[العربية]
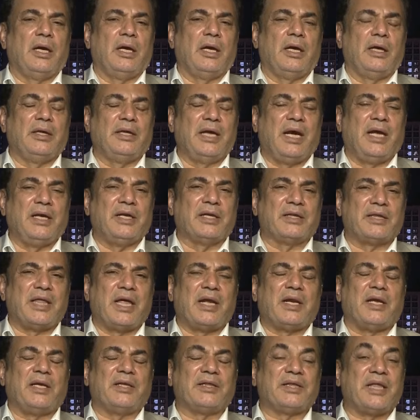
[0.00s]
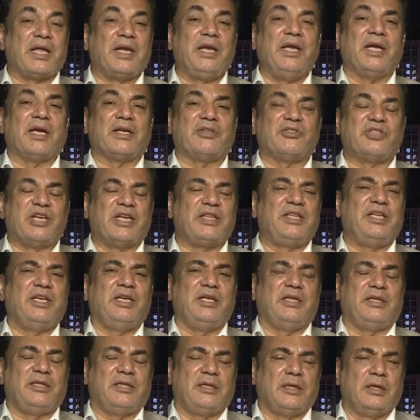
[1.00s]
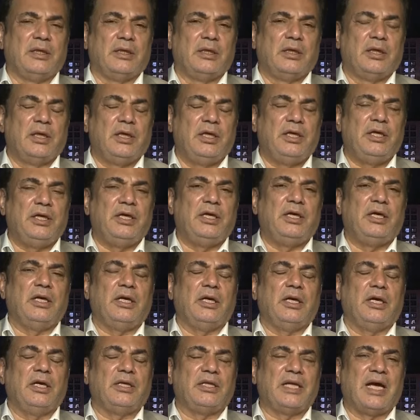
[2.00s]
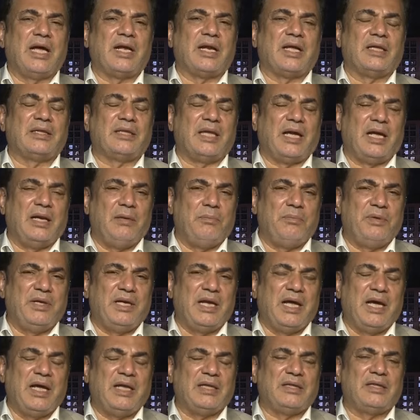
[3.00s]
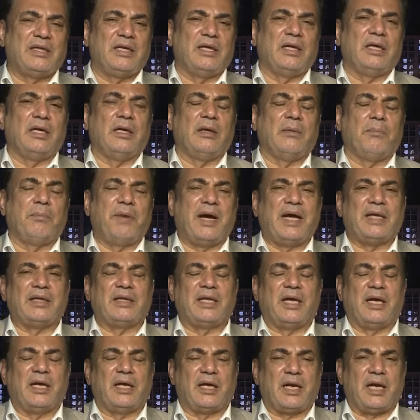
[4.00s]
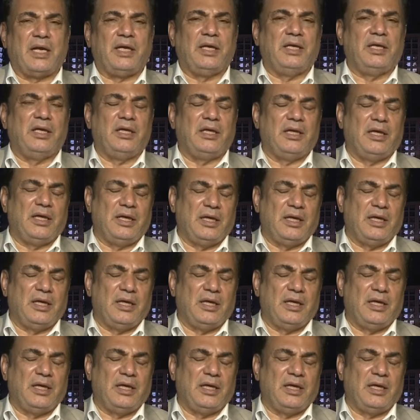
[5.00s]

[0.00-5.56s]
آه، يعني طرح طريق جديد لإدارة البلاد آه، بعد رحيل